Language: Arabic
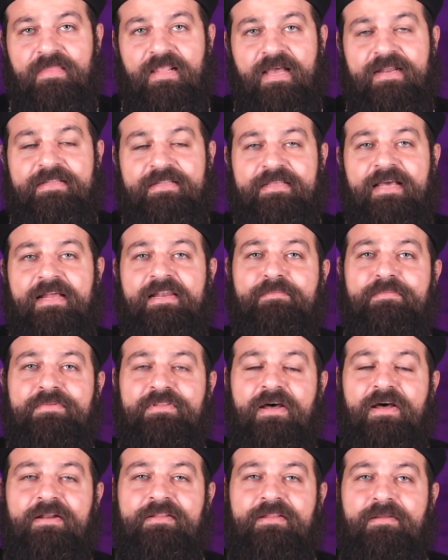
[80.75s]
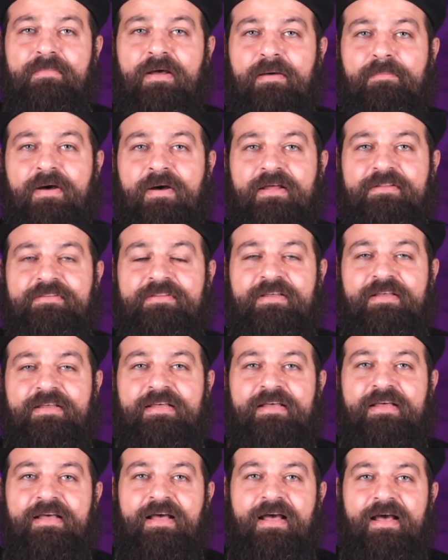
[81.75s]
هنتكلم النهارده مع بعض
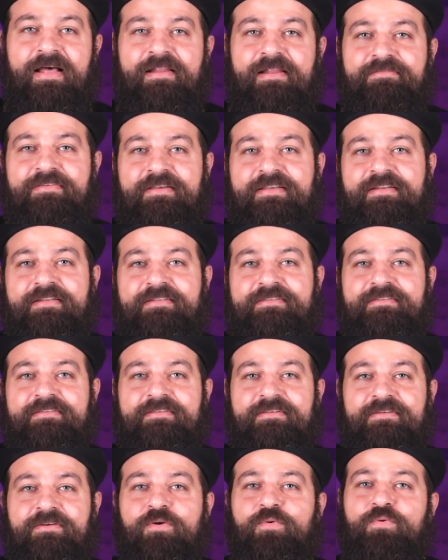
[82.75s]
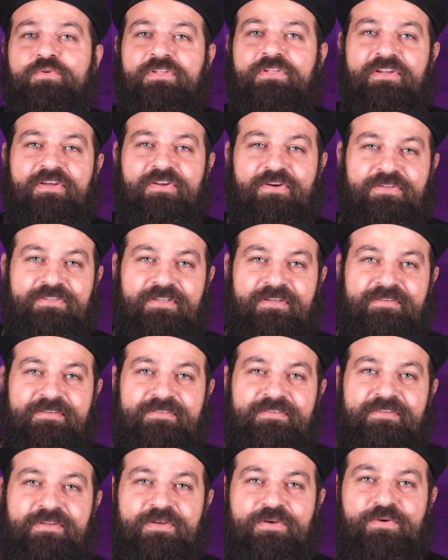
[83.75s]
على فكره قوه الاراده
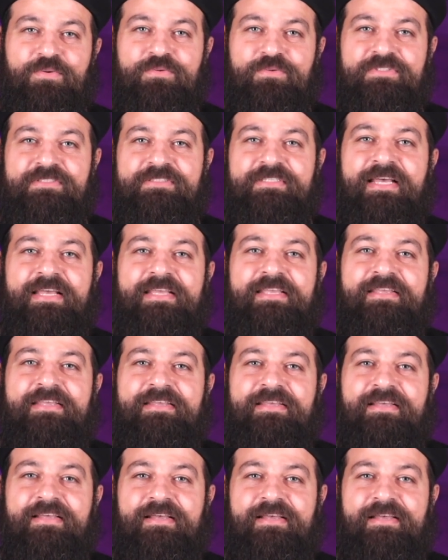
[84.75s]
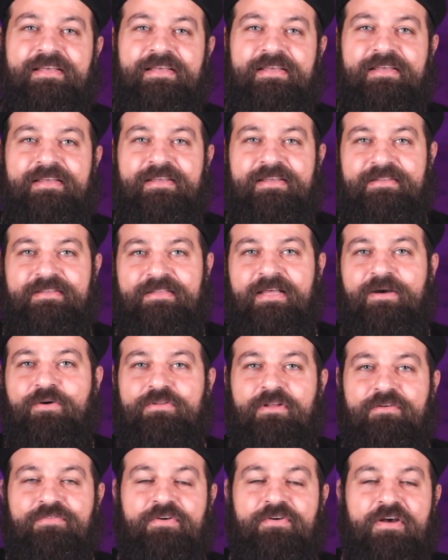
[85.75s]
وازاي
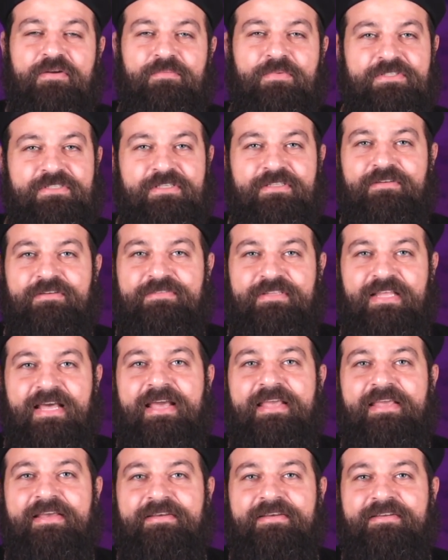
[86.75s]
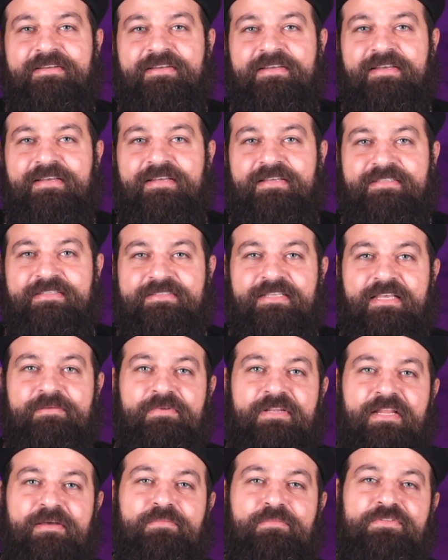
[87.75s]
ناخد افكار بسيطه في دقائق ازاي
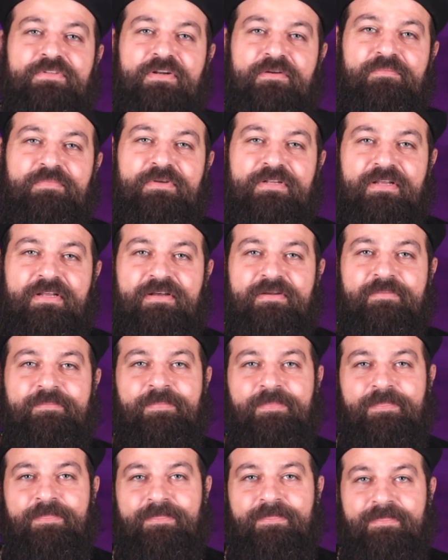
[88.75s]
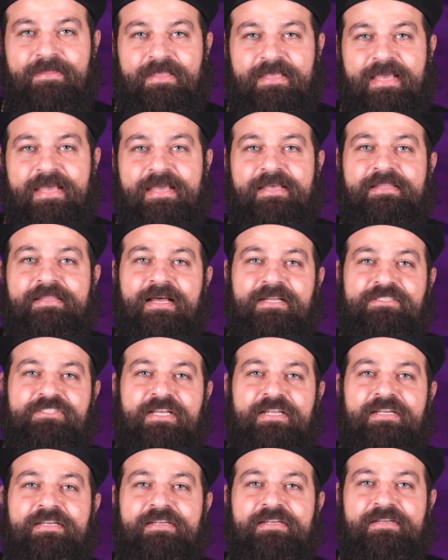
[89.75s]
بنعمه ربنا نجاهد
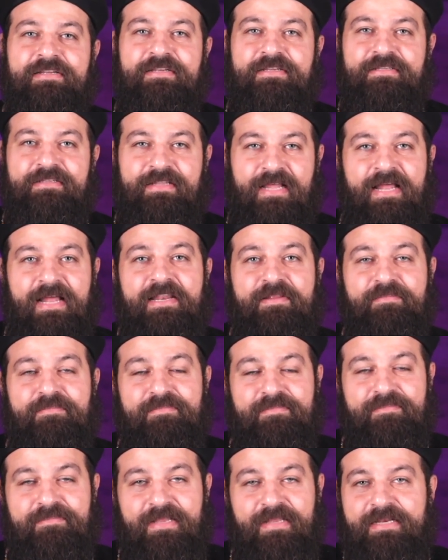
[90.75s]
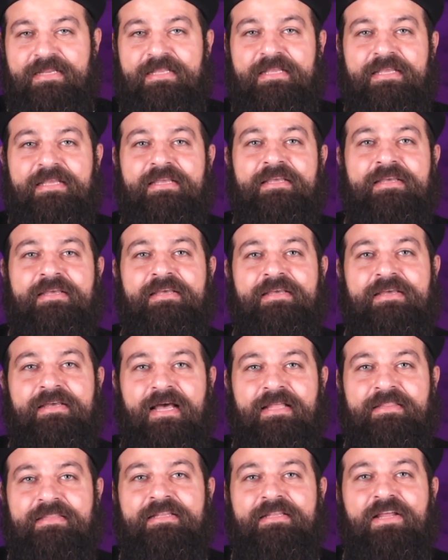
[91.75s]
عشان نتعلم يعني ايه
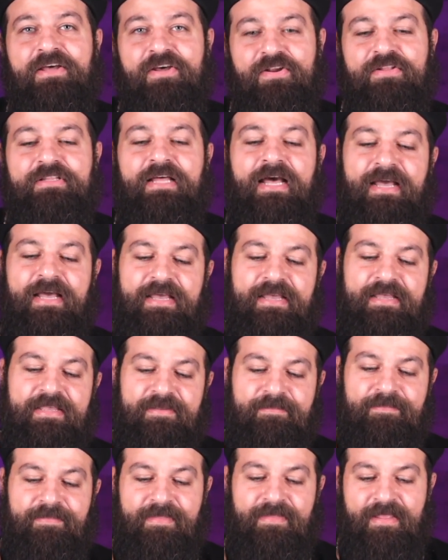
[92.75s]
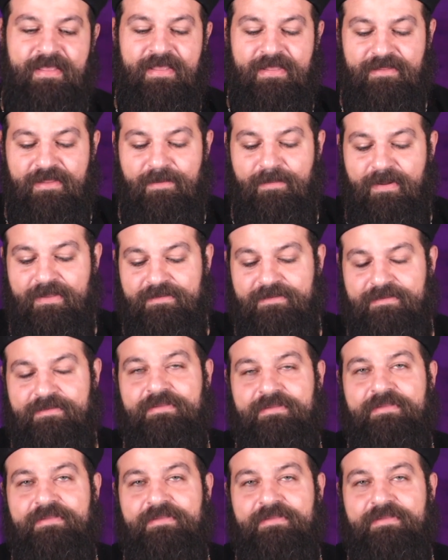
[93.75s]
عندنا اراده حقيقيه طبعا